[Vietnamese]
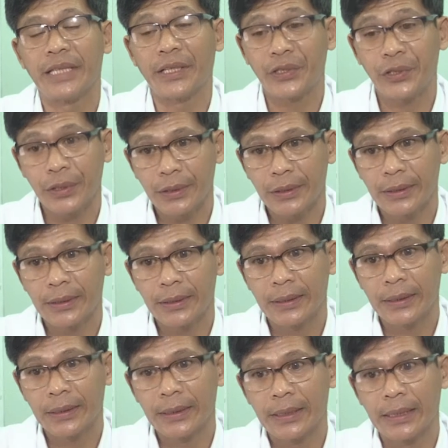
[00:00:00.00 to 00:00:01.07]
sản xuất.
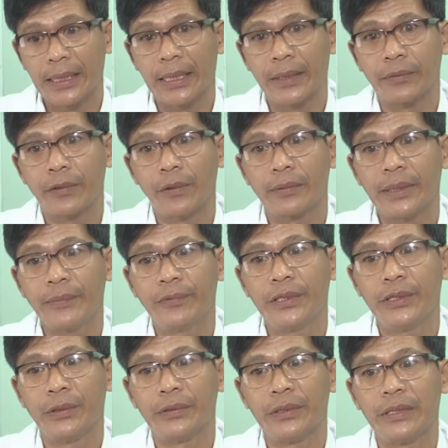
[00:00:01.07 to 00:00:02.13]
À, cung cấp
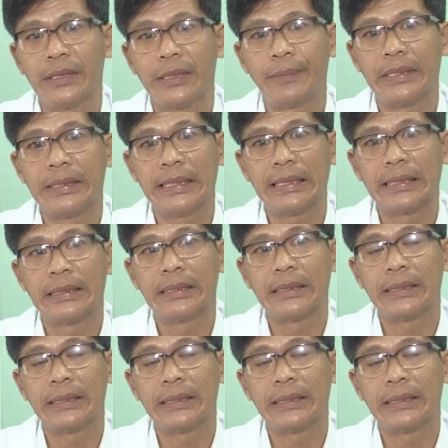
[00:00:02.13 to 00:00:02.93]
ví dụ như là bệnh nhân